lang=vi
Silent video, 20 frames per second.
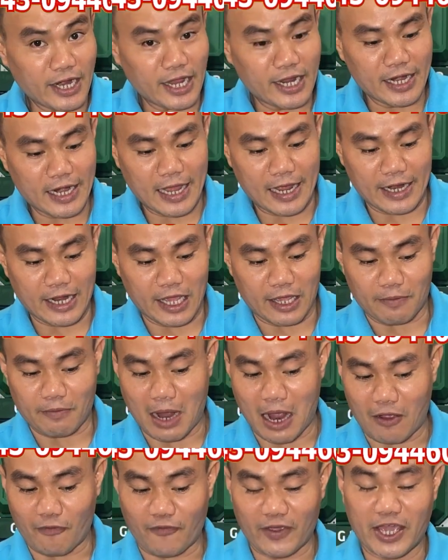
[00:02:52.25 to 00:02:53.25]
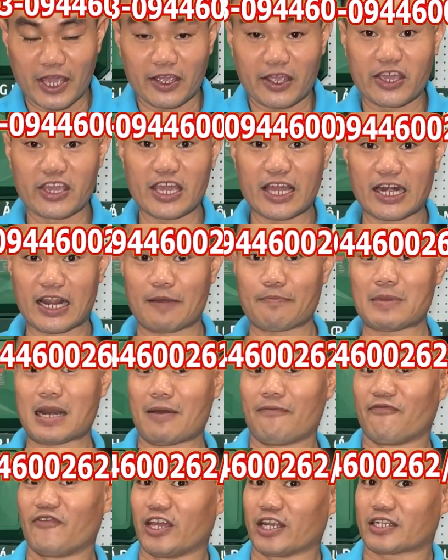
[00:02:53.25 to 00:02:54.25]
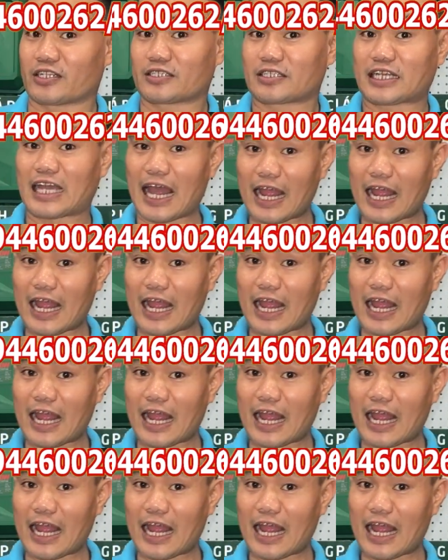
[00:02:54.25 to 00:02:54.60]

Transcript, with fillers: này là để bảo vệ khi anh em làm việc